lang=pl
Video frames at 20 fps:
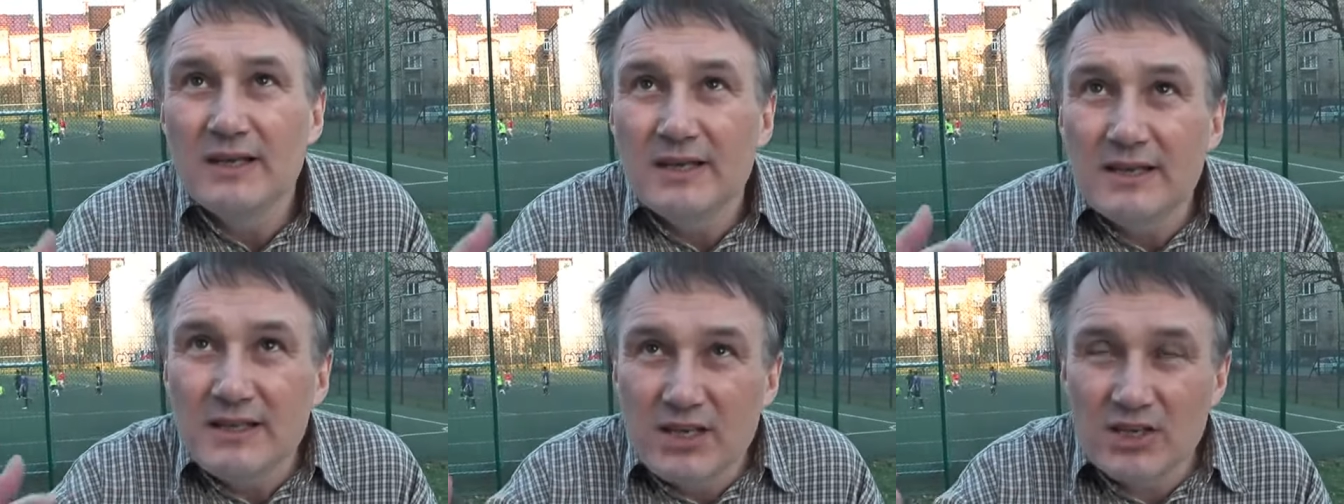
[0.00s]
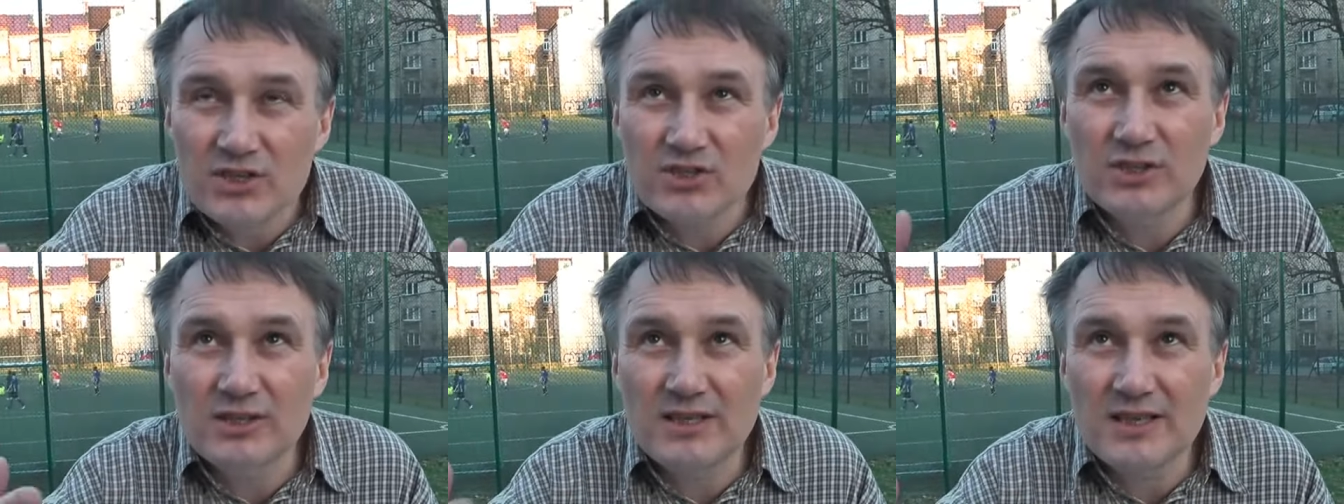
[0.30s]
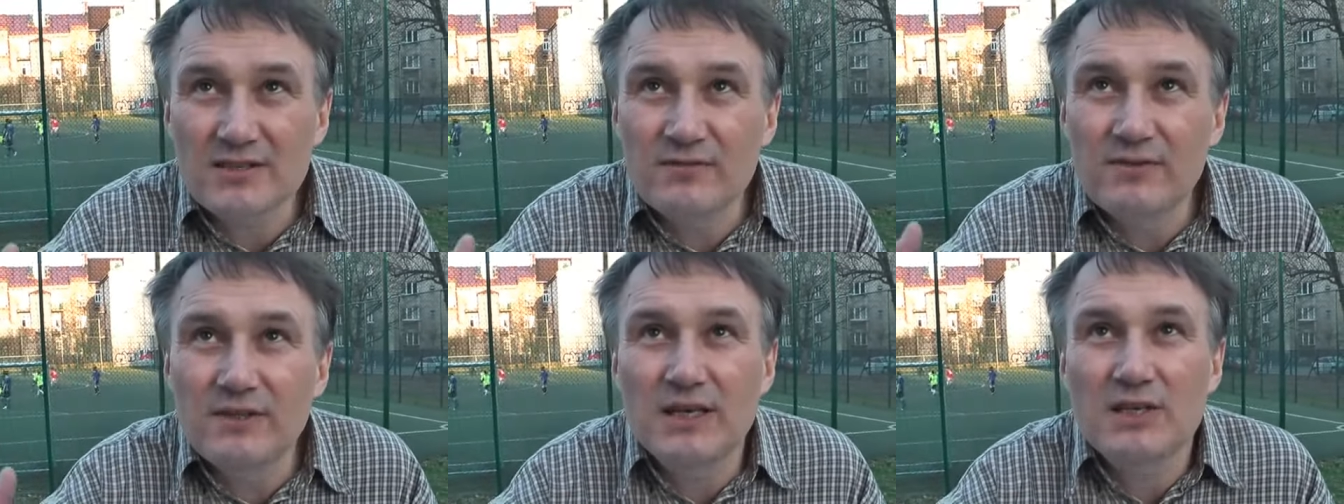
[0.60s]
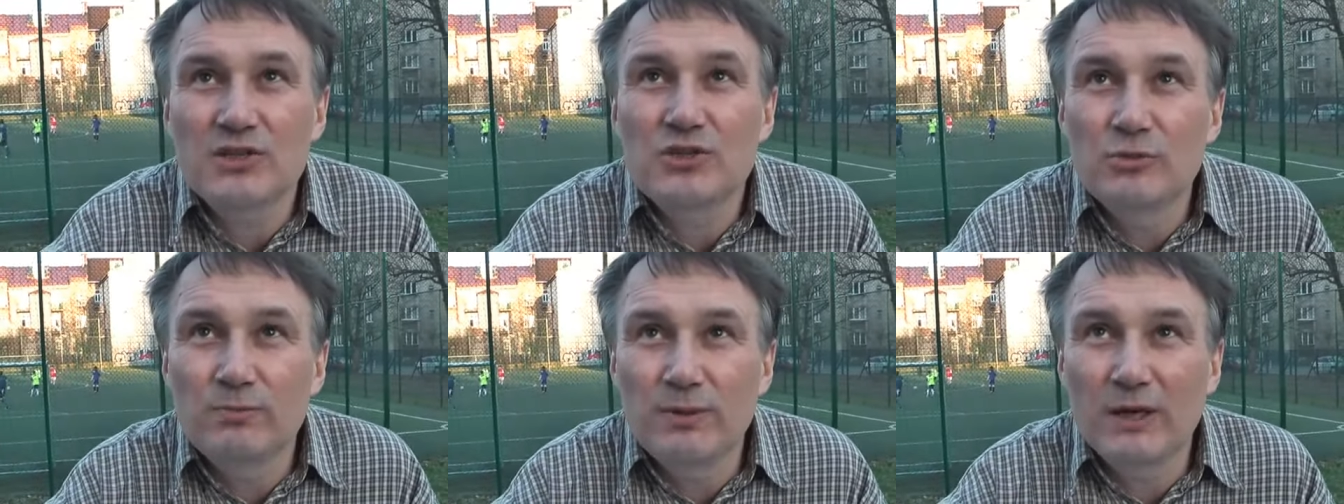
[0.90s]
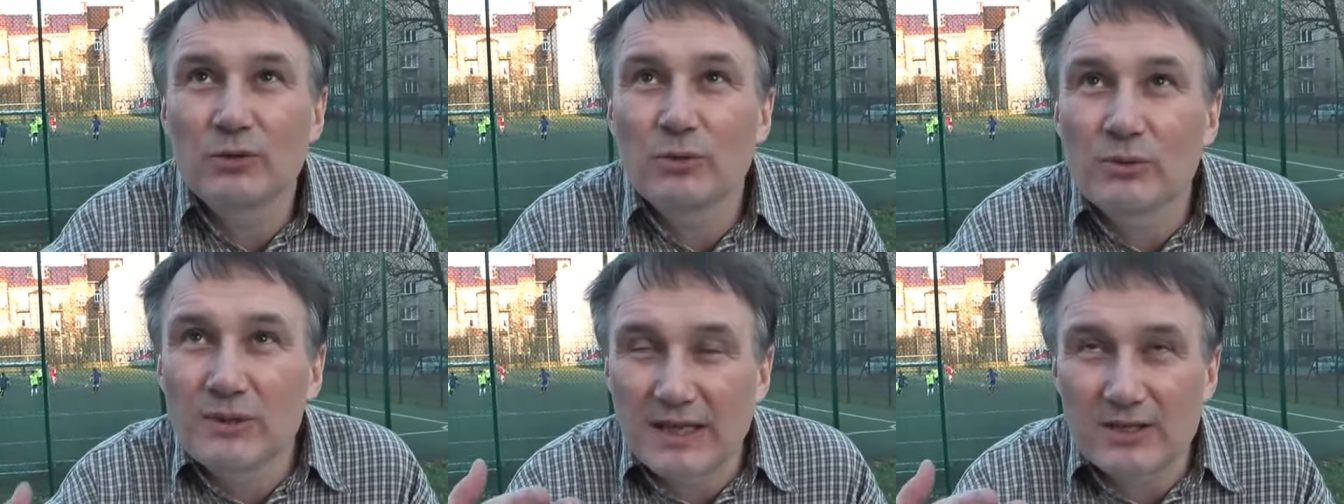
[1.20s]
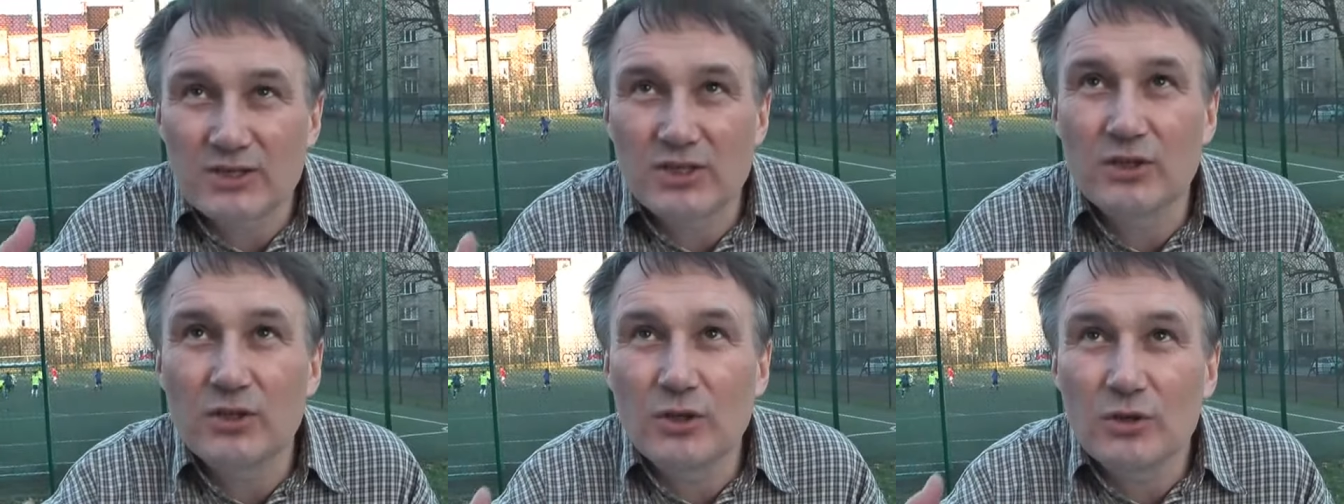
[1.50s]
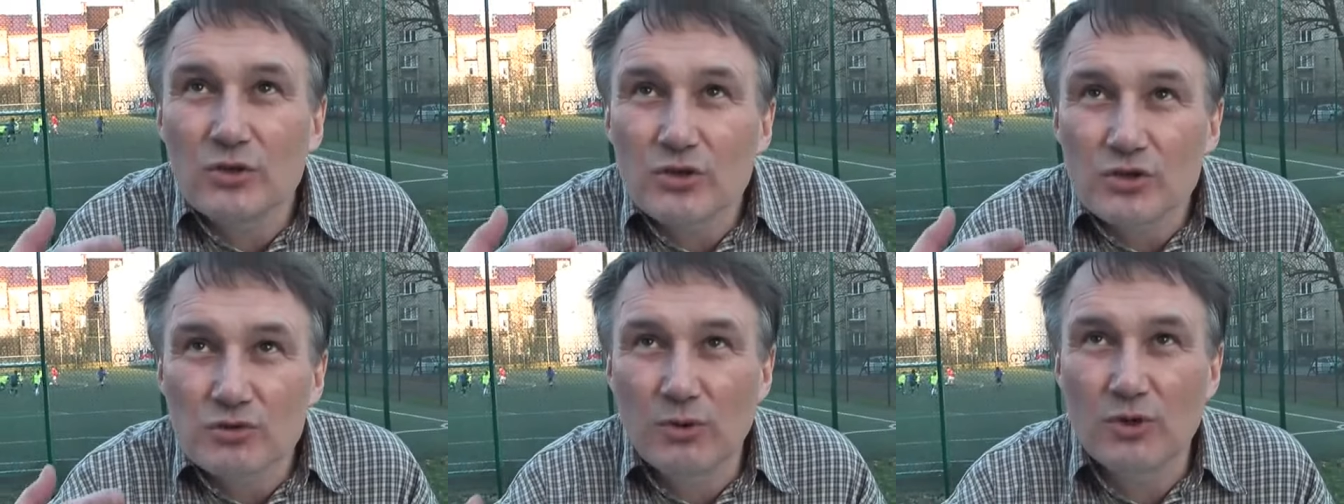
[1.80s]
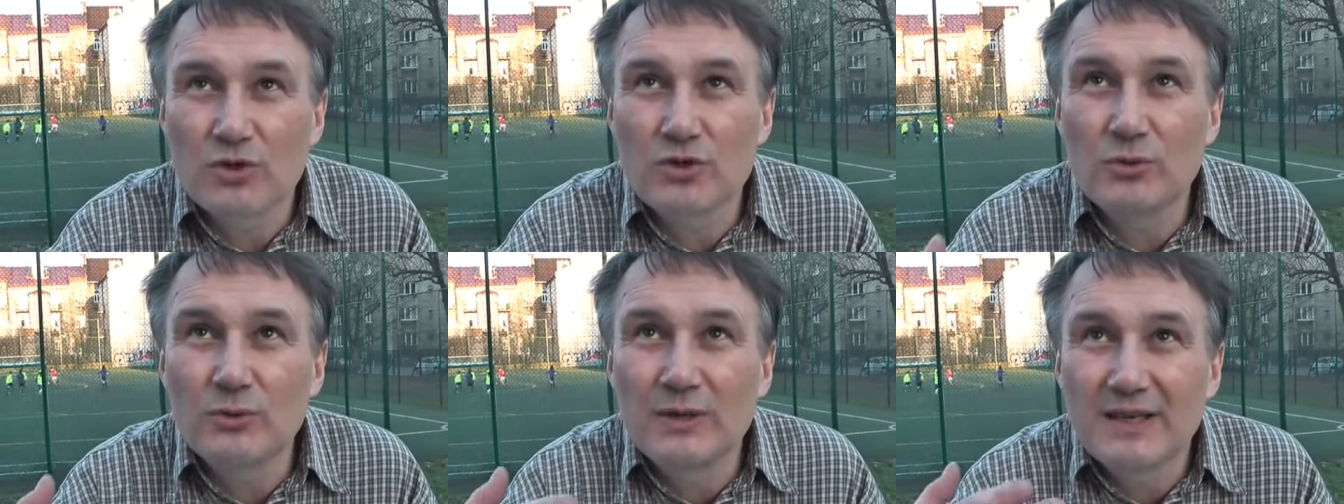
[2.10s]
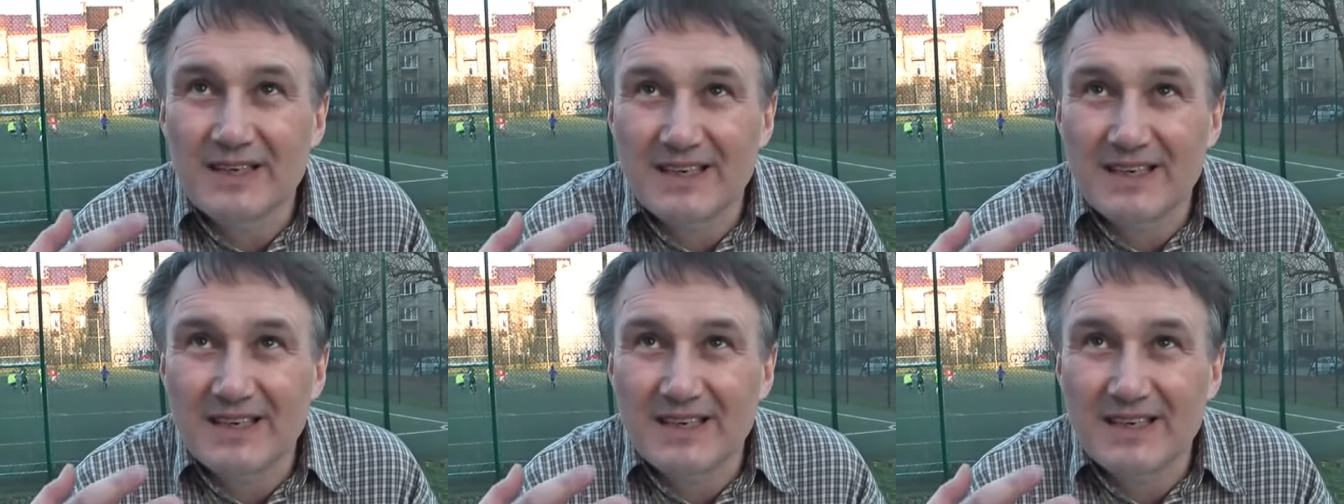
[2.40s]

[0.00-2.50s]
jeszcze raz wyjaśnił panu, dlaczego złożył